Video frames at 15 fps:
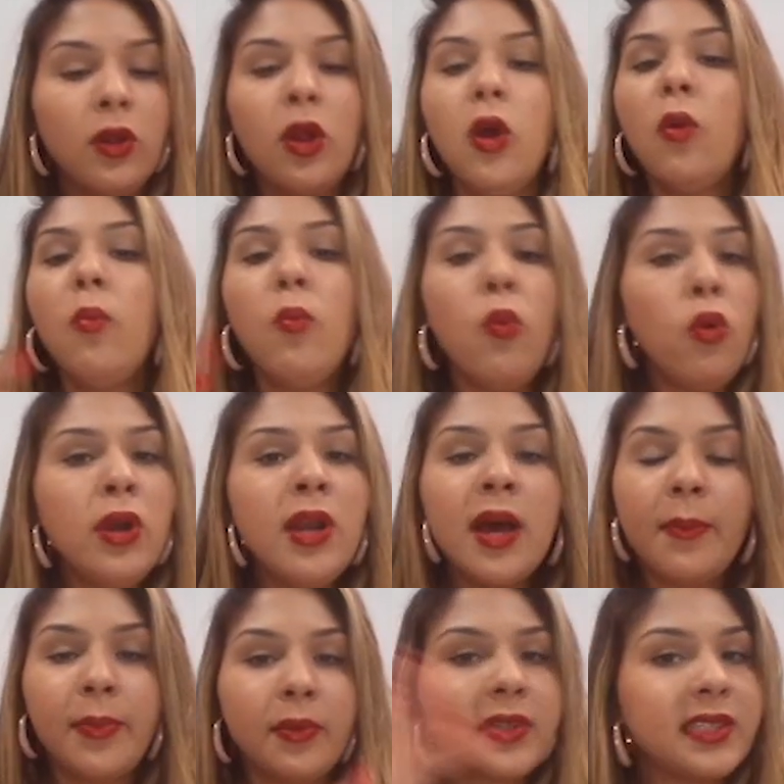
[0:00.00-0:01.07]
muda para
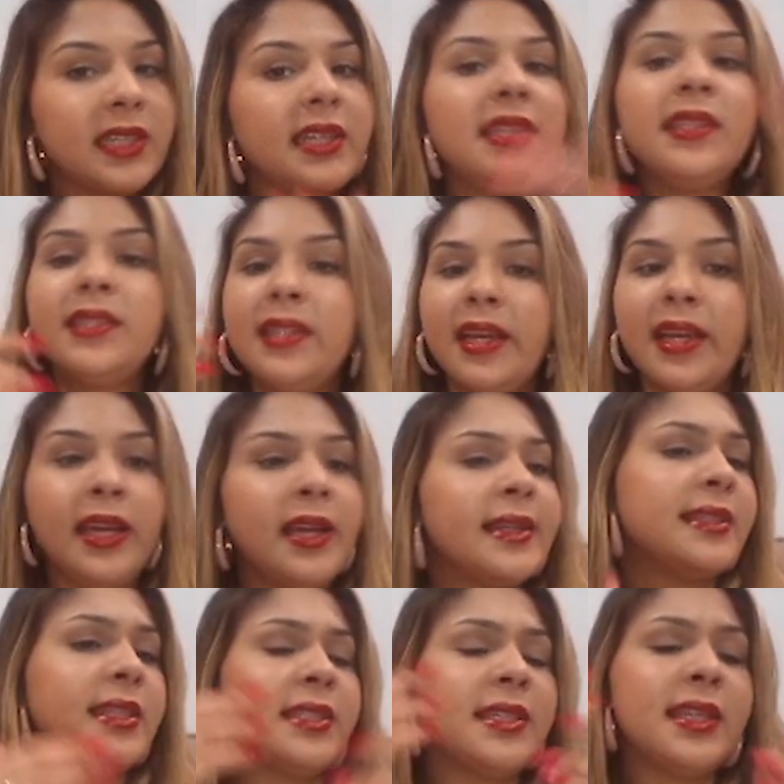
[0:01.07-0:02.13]
o que você quiser, que
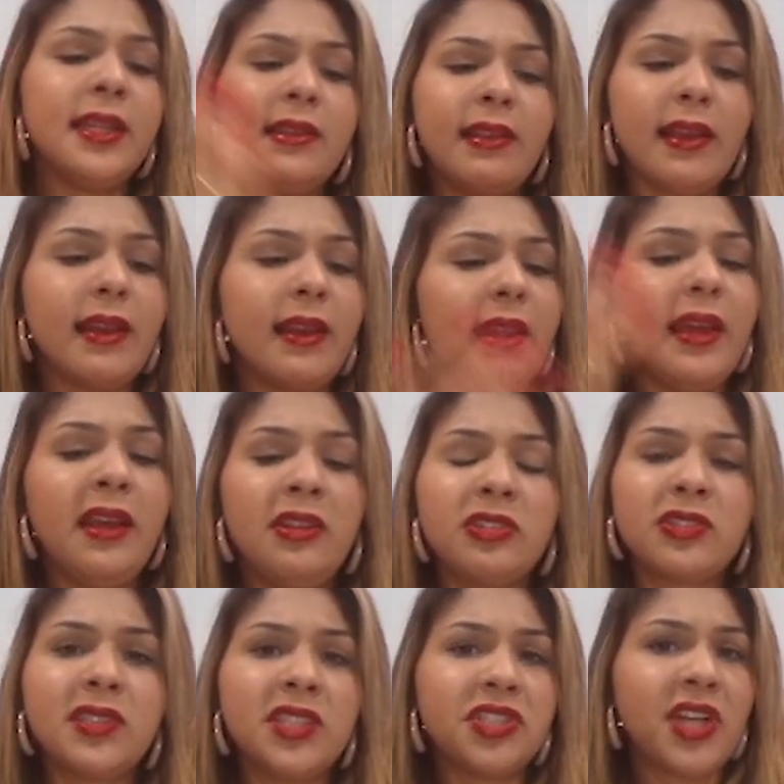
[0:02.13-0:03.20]
seja na internet, que
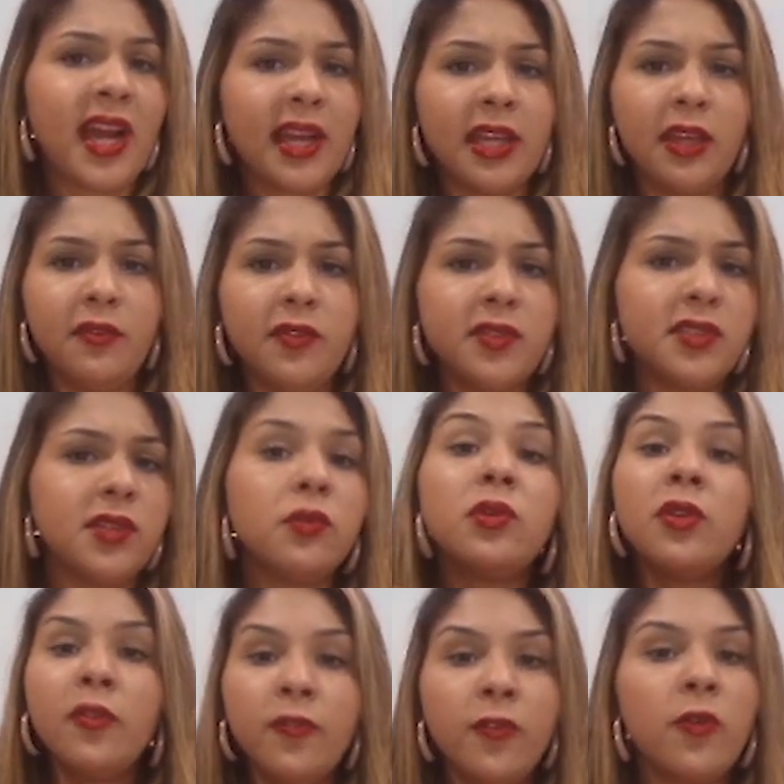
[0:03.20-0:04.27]
seja arquivo seu, o que
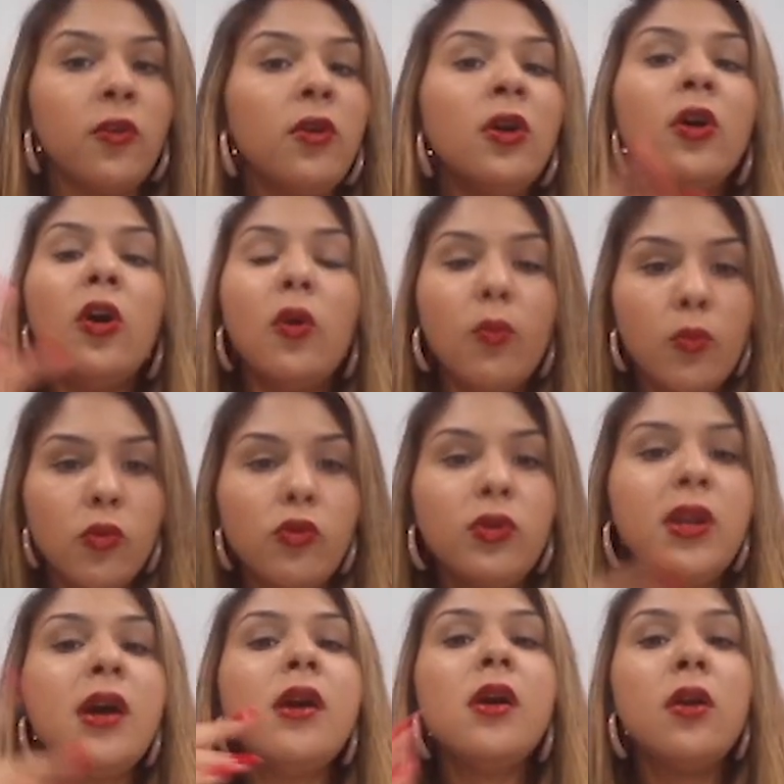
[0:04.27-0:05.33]
for,
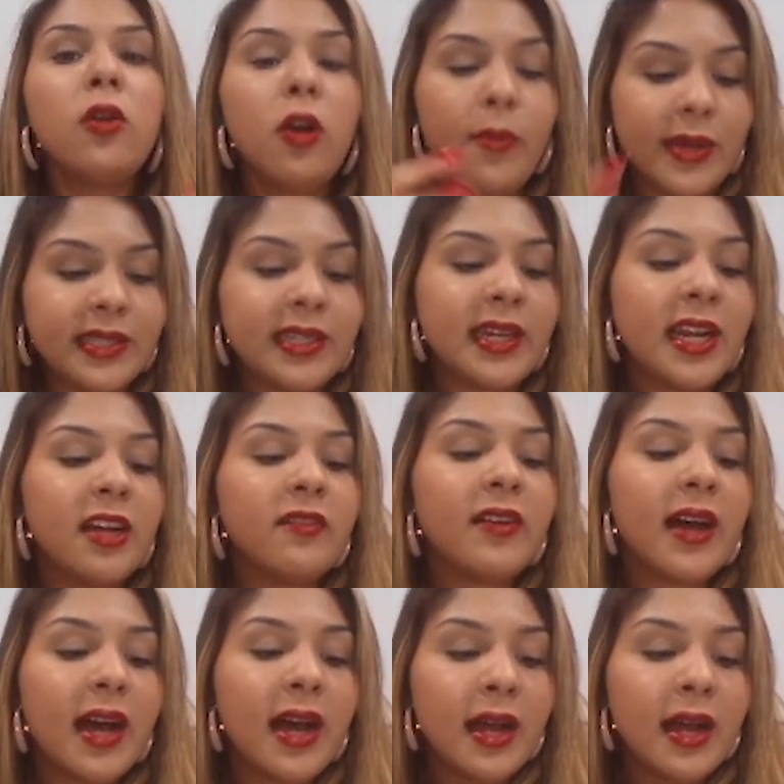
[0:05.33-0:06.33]
muda, começa a gravar,